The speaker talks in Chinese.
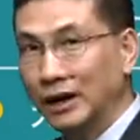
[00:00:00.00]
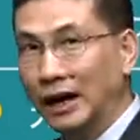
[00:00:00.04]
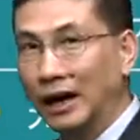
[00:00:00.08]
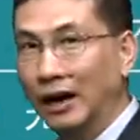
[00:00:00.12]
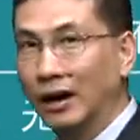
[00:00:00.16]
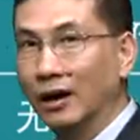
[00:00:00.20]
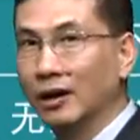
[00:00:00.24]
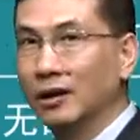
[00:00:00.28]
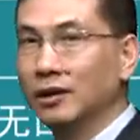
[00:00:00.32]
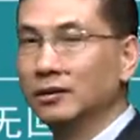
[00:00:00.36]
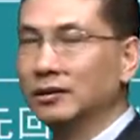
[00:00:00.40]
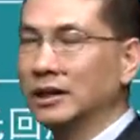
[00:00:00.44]

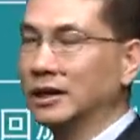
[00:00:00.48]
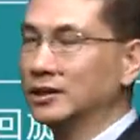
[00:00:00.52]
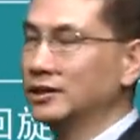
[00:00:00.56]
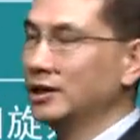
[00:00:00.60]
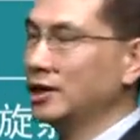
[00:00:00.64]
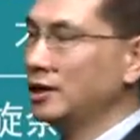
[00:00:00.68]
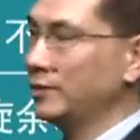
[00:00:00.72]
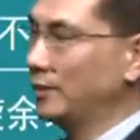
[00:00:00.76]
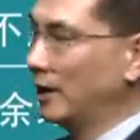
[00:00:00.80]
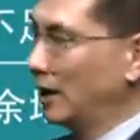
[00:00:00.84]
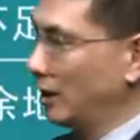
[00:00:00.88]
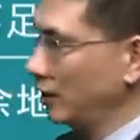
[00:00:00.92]
啊。那这
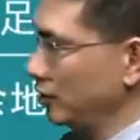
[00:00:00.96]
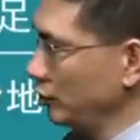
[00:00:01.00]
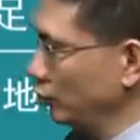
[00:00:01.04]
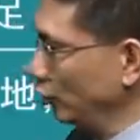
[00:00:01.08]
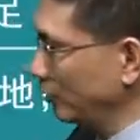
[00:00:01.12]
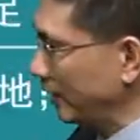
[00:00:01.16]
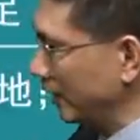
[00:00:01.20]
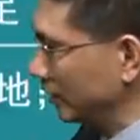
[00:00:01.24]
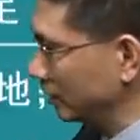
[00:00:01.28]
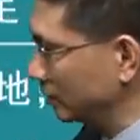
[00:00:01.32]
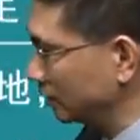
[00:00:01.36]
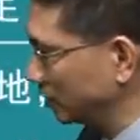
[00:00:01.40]
里边优
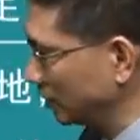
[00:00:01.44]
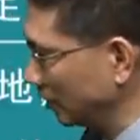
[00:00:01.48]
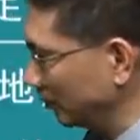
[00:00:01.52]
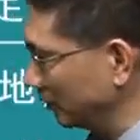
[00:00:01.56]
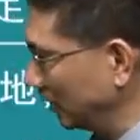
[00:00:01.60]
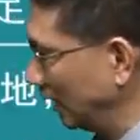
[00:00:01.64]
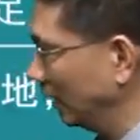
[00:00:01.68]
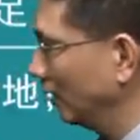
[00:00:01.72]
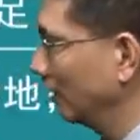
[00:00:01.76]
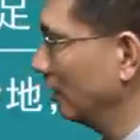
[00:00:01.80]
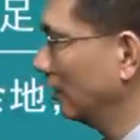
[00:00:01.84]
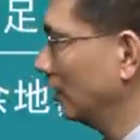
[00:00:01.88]
点是什么
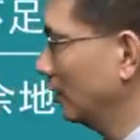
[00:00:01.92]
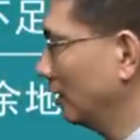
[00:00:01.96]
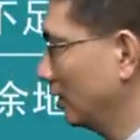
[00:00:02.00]
呢？